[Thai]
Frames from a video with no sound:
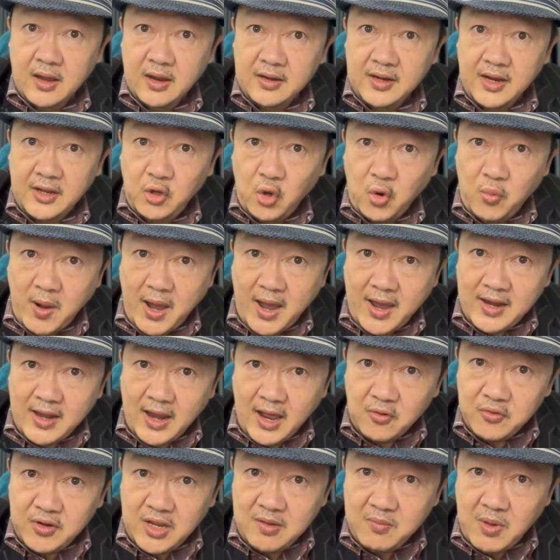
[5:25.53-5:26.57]
นโยบายเห
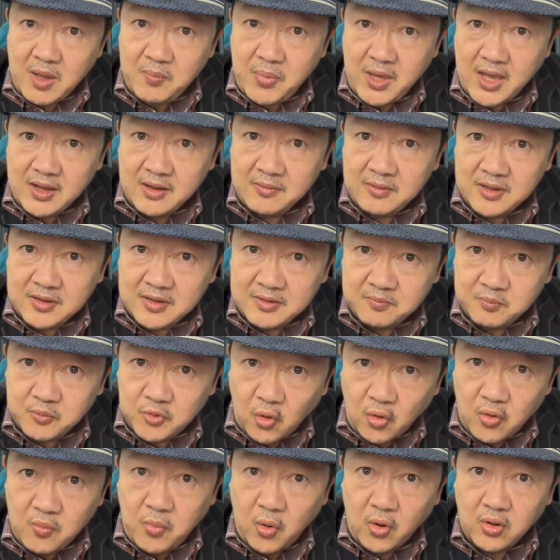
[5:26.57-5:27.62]
ล่านี้ไม่เพียง
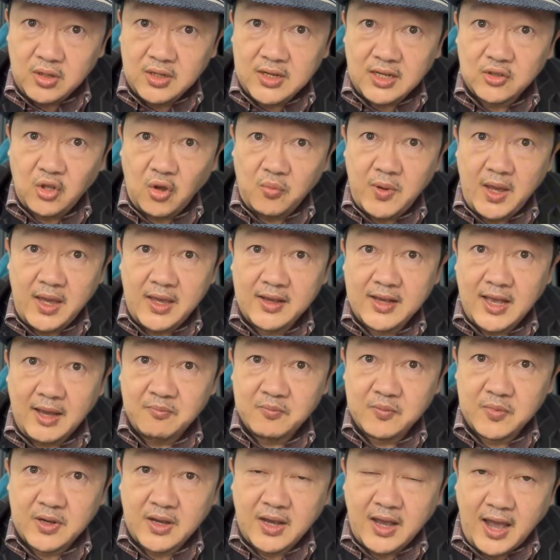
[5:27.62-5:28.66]
ส่งผลกระทบให้กับ
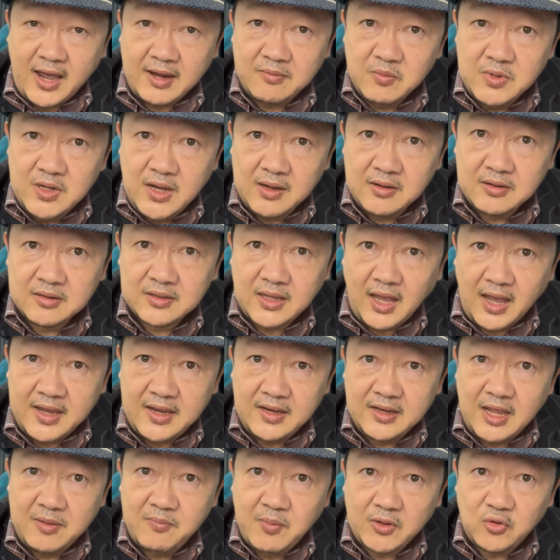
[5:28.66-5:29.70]
การเมืองไทย
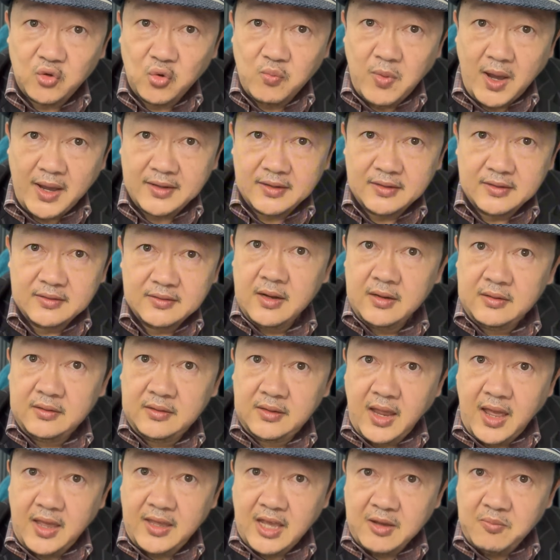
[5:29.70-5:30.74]
ในปัจจุบัน
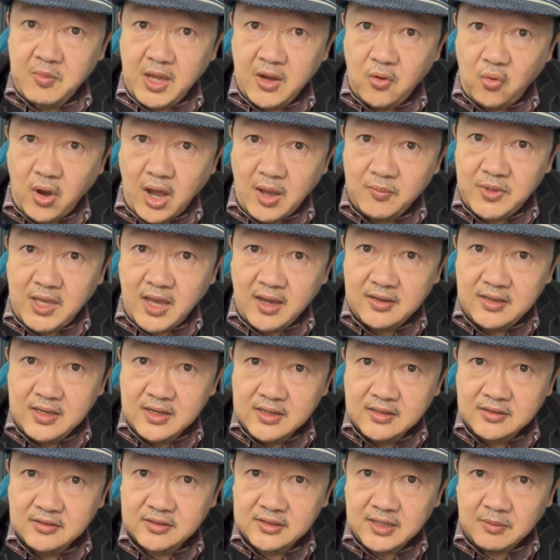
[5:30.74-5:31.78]
แต่ยังมีความยั่งยื
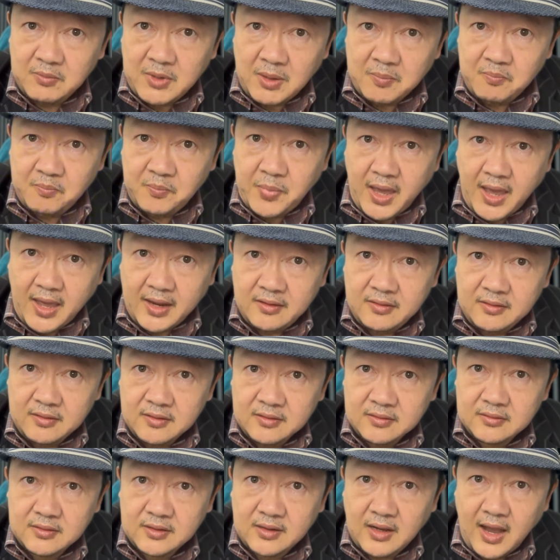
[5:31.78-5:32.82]
นสำหรับแผน
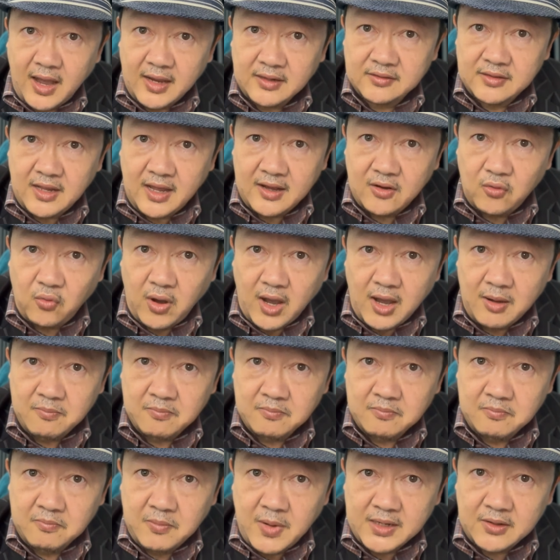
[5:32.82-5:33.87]
การสร้างความ
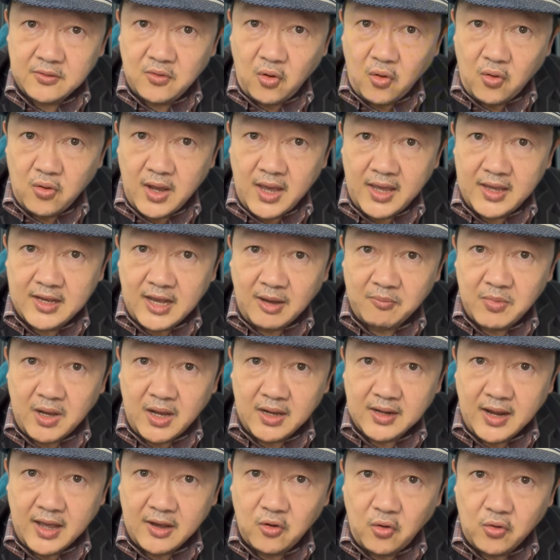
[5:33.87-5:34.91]
มั่นคงให้กับ
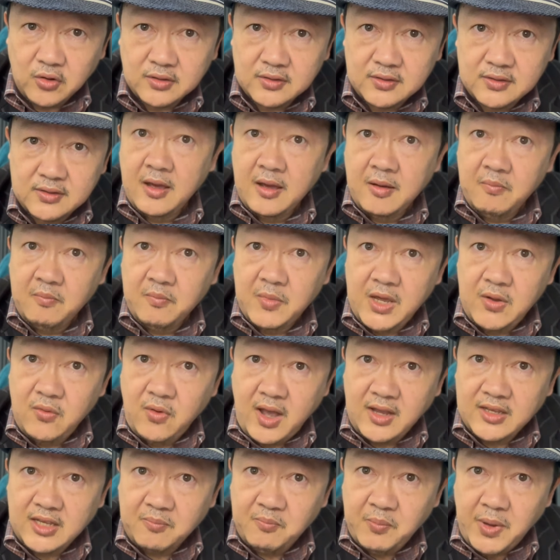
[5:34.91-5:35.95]
อนาคต ไม่
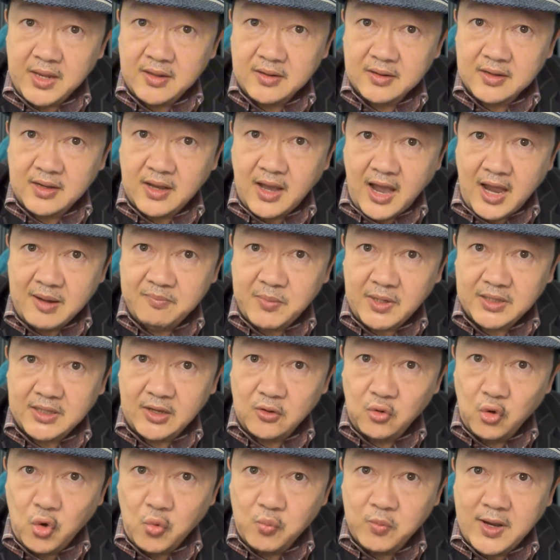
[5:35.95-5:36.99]
ว่าจะเป็นการปฏิ
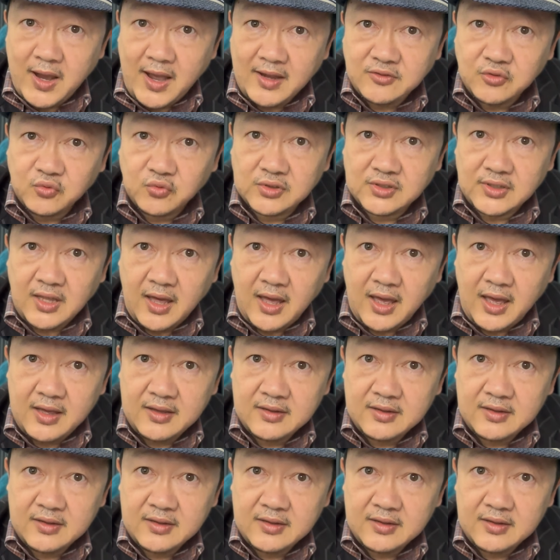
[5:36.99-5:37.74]
รูปการศึกษา